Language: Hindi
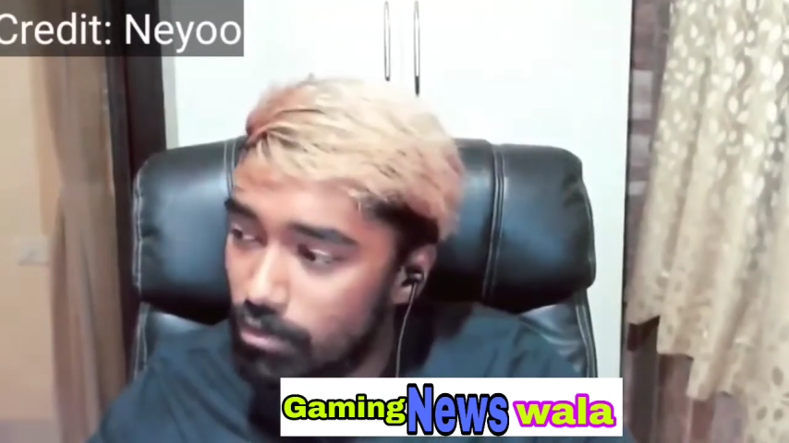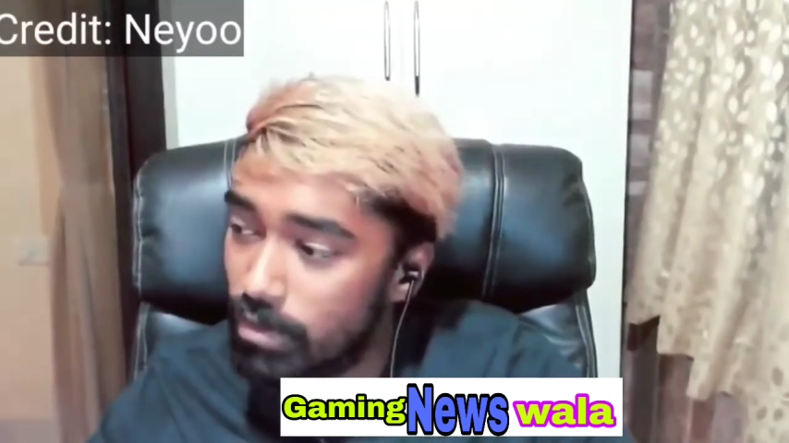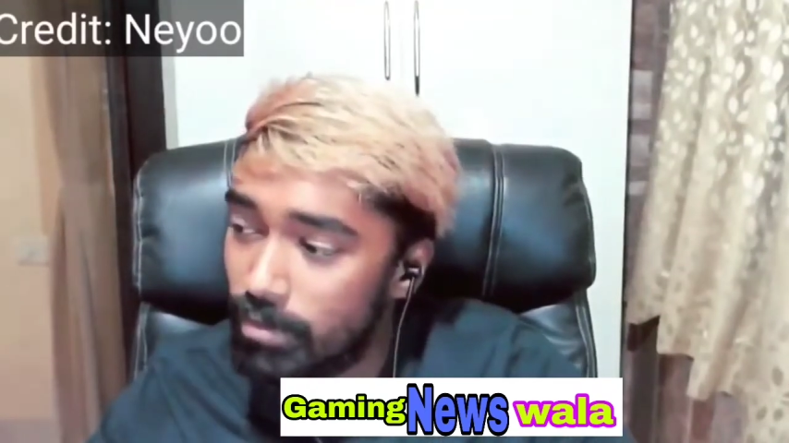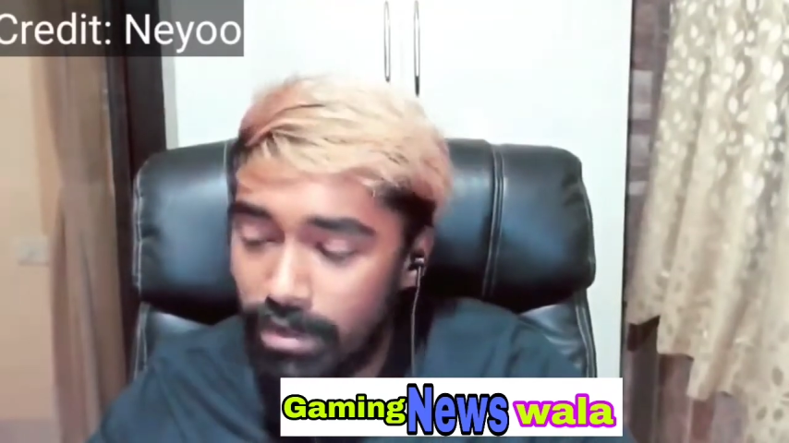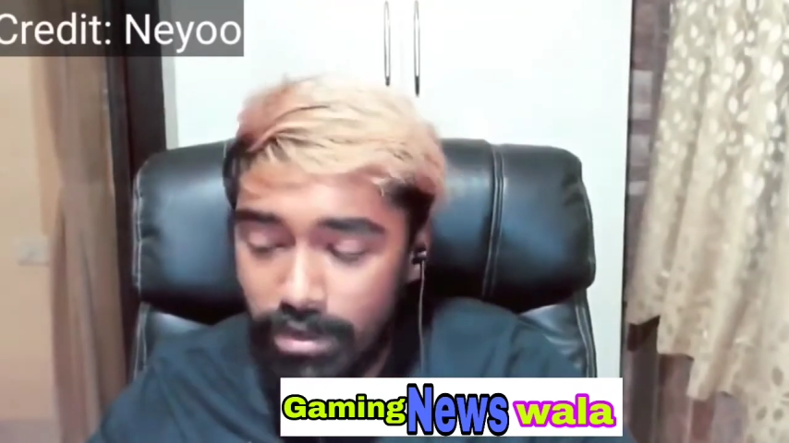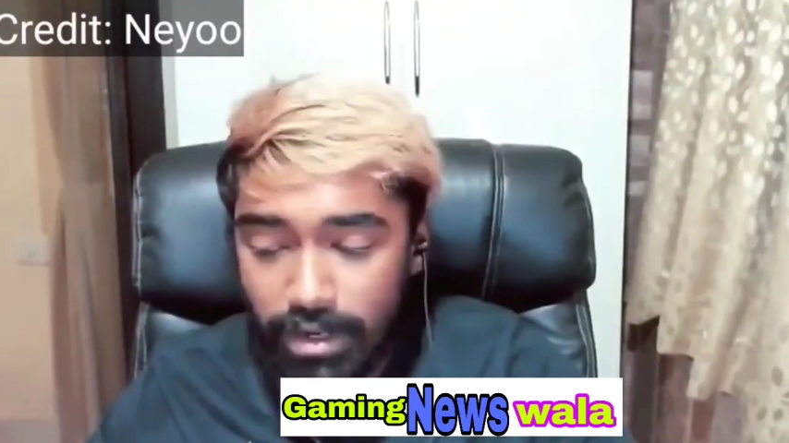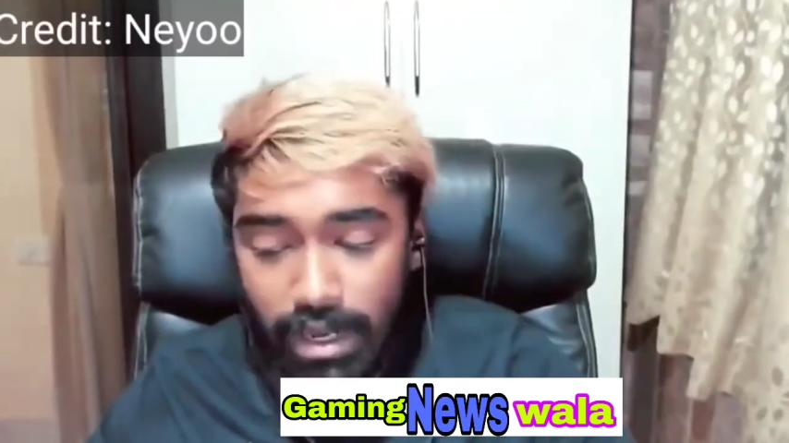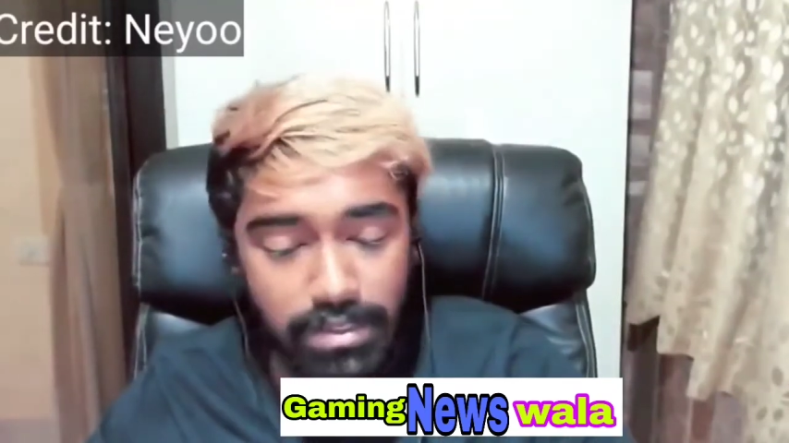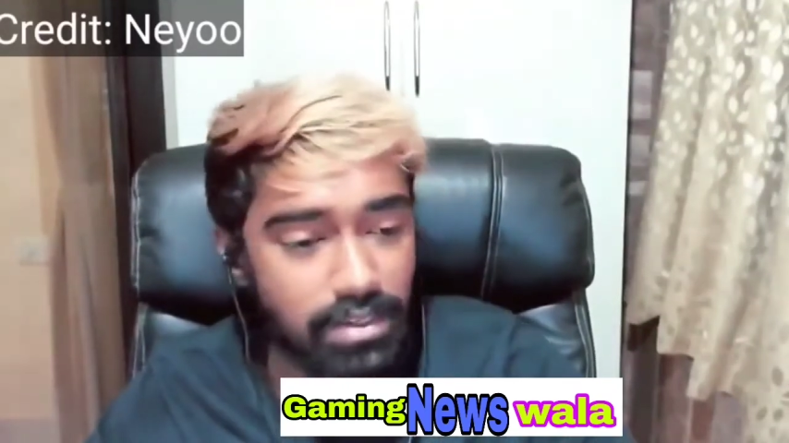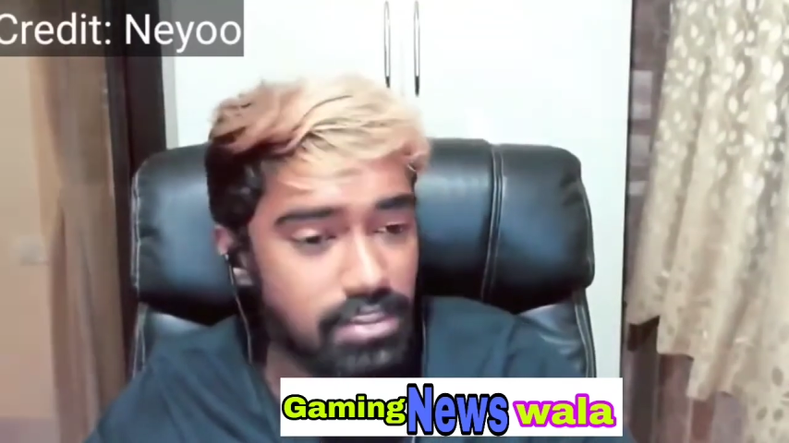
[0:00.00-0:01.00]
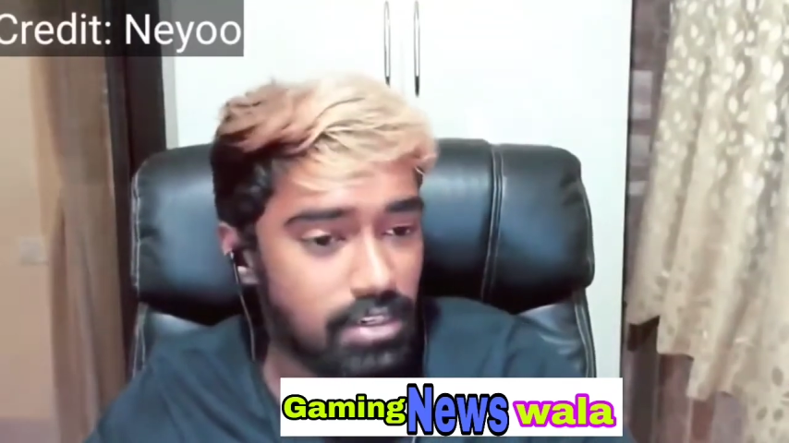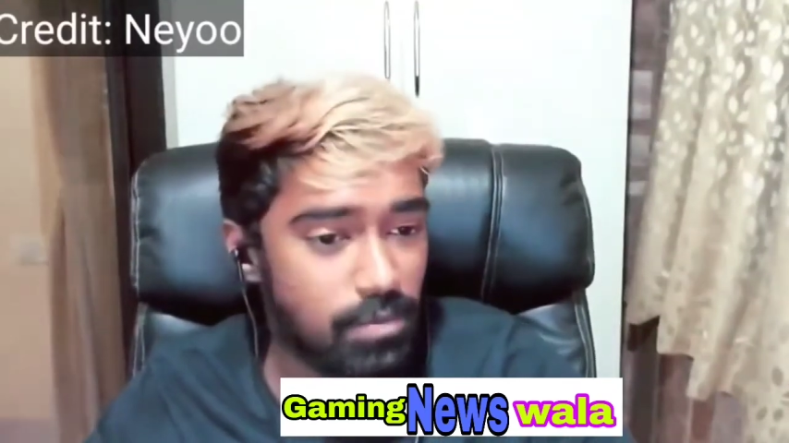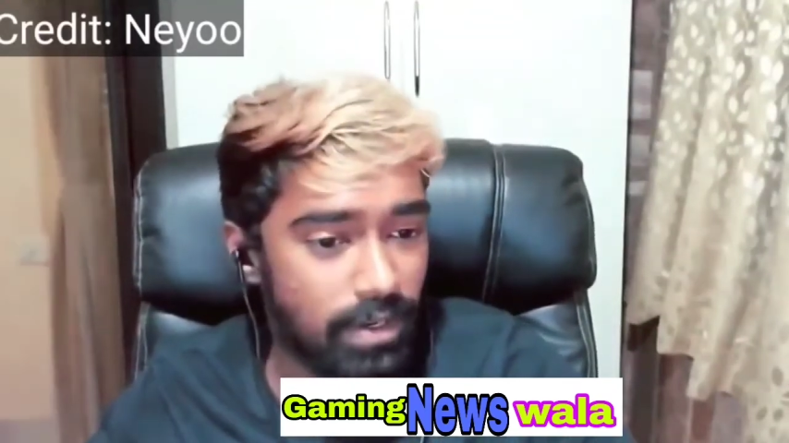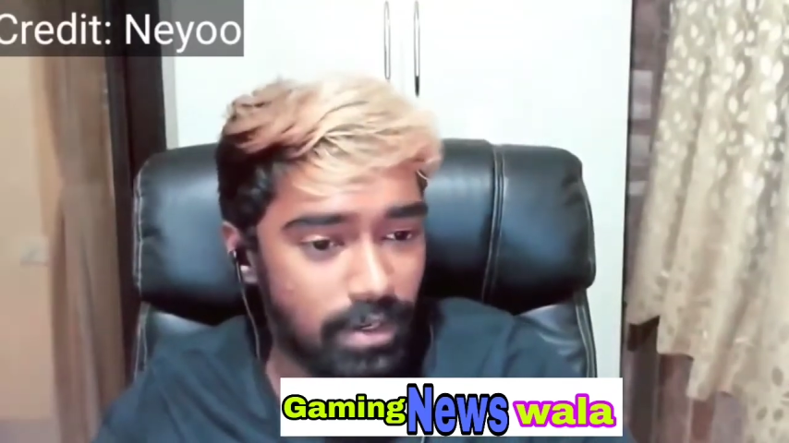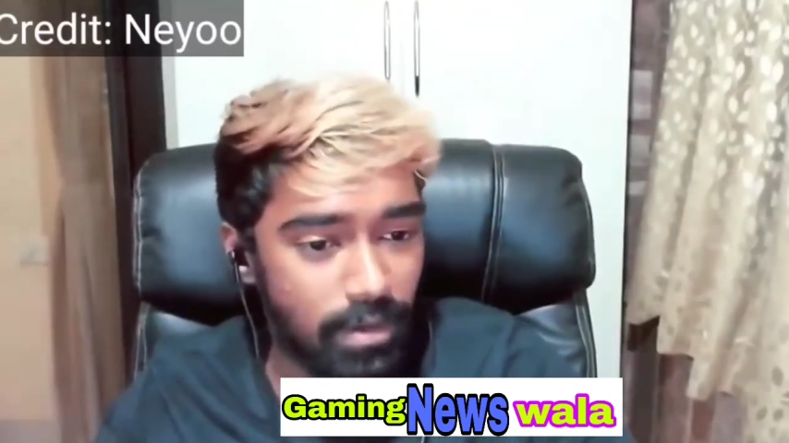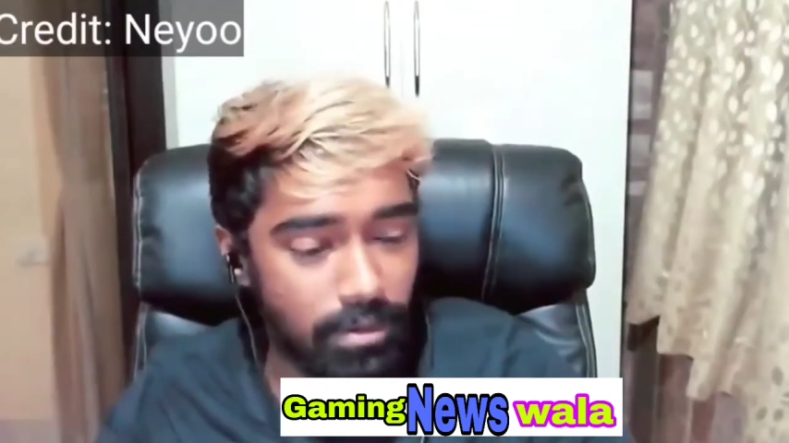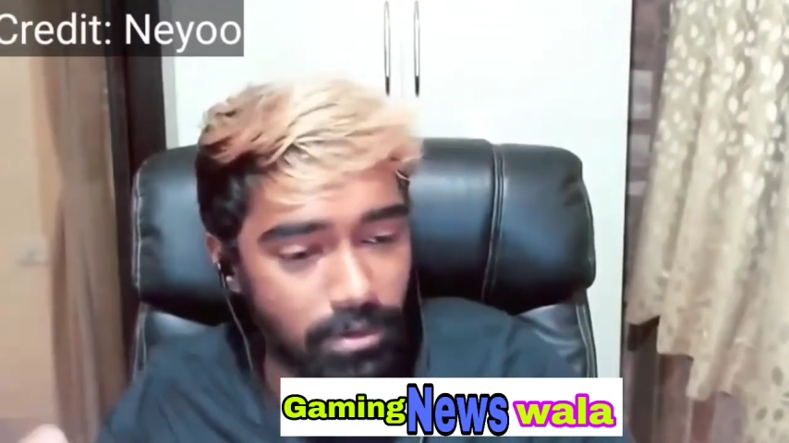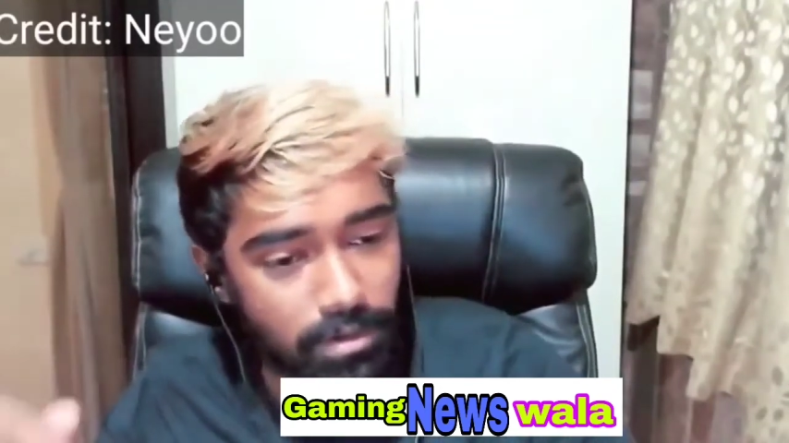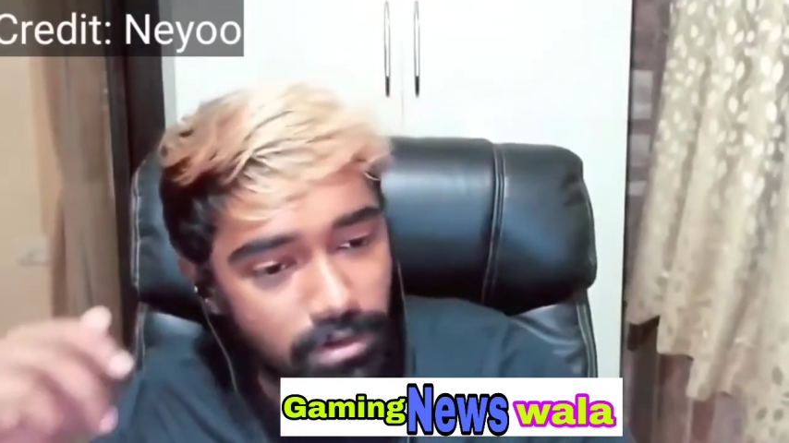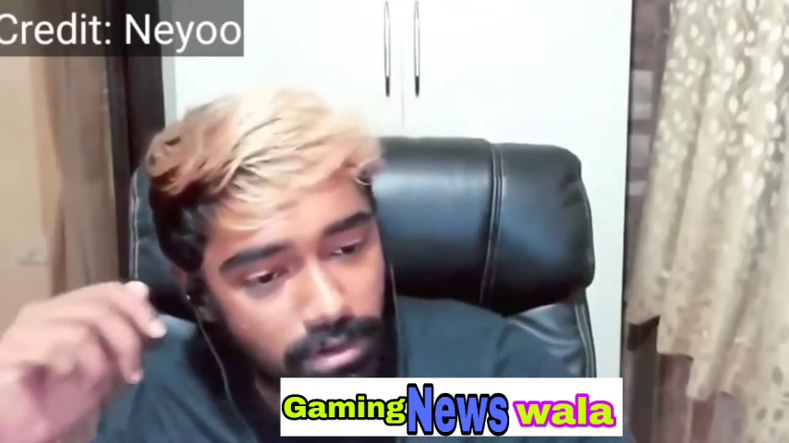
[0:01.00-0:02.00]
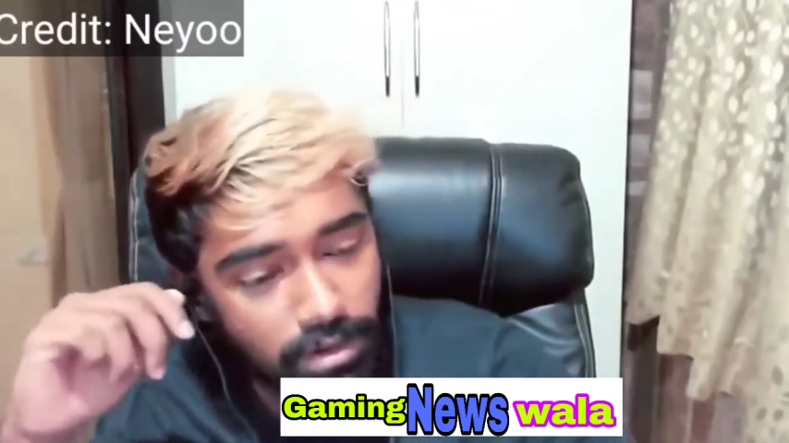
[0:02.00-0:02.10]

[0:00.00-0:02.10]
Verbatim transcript: तो फिर मैंने कहाँ से डिसरिस्पेक्ट किया बताओ